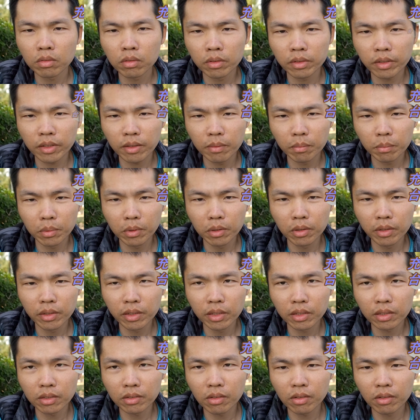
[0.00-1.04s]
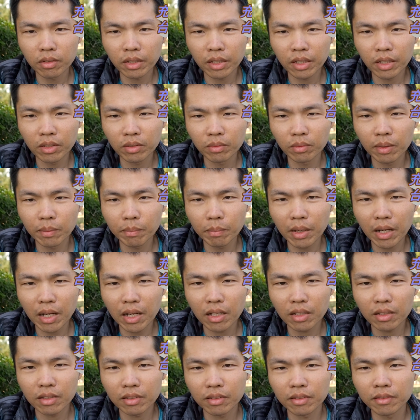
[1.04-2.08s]
哦，我坐垫破一个洞
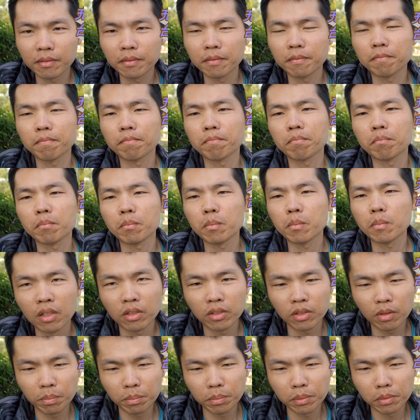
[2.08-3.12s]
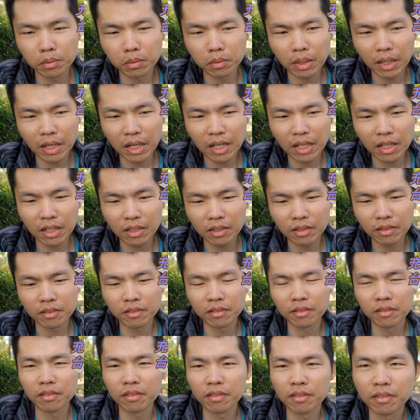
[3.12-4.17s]
呢，怎么办？那就补
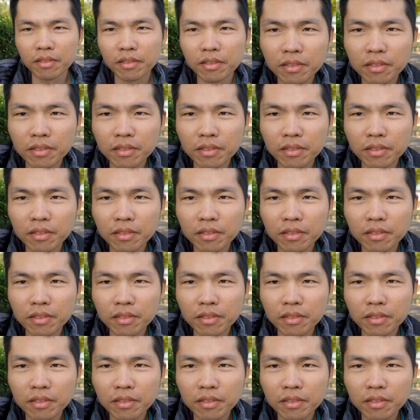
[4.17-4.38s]
啊。